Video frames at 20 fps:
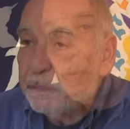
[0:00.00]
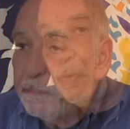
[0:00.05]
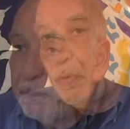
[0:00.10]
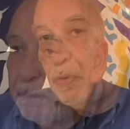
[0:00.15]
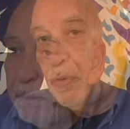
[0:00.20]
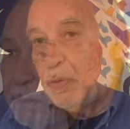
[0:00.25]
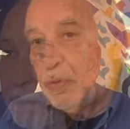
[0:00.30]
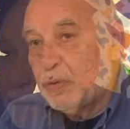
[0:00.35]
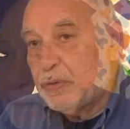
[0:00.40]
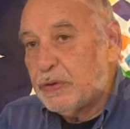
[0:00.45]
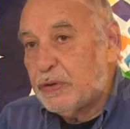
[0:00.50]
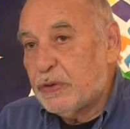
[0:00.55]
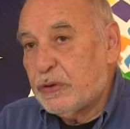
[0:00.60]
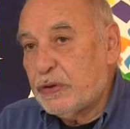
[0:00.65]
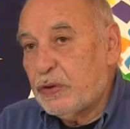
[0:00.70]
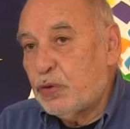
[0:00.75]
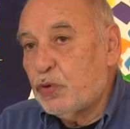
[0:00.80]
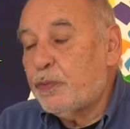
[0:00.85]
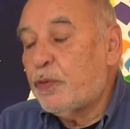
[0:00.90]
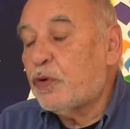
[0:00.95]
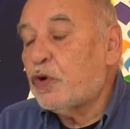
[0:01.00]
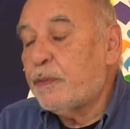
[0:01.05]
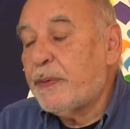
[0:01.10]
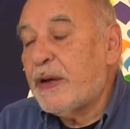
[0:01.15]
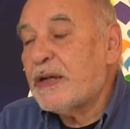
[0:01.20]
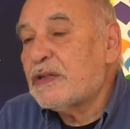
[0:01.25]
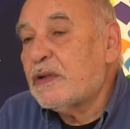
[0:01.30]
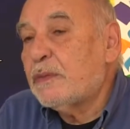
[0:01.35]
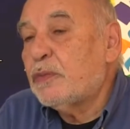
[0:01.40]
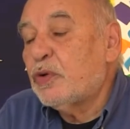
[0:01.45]
Euh, si, nous prenons
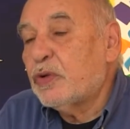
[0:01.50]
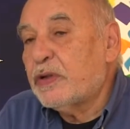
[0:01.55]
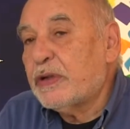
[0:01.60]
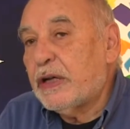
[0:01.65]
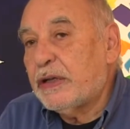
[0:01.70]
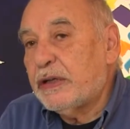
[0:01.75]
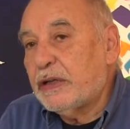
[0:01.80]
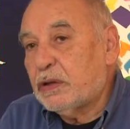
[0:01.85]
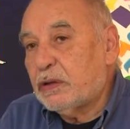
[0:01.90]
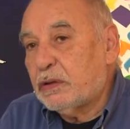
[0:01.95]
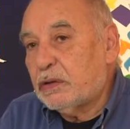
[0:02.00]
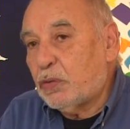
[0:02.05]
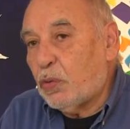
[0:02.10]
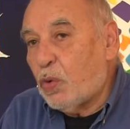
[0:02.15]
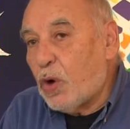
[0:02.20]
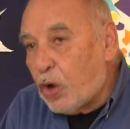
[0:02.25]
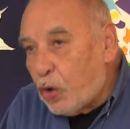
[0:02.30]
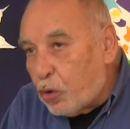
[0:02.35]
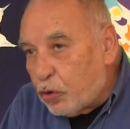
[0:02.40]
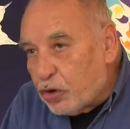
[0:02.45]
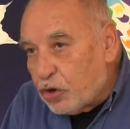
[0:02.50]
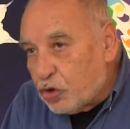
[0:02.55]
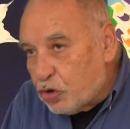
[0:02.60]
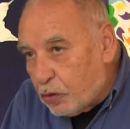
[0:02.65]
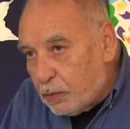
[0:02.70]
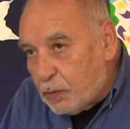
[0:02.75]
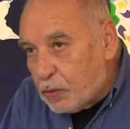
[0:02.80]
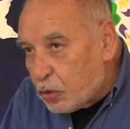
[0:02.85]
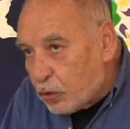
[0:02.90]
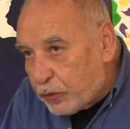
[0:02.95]
par exemple le cas des trois
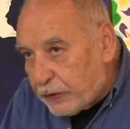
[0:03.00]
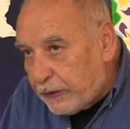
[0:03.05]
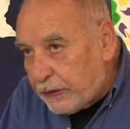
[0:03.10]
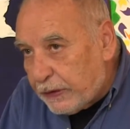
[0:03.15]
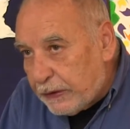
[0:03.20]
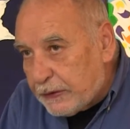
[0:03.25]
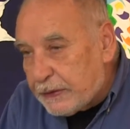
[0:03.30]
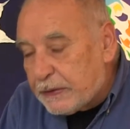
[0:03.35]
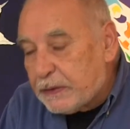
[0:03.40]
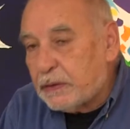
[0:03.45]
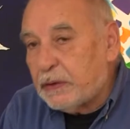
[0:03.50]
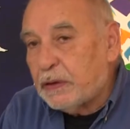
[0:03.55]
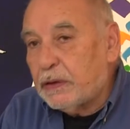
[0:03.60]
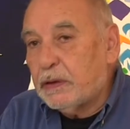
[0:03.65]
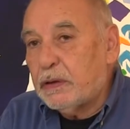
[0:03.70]
religions monothéistes,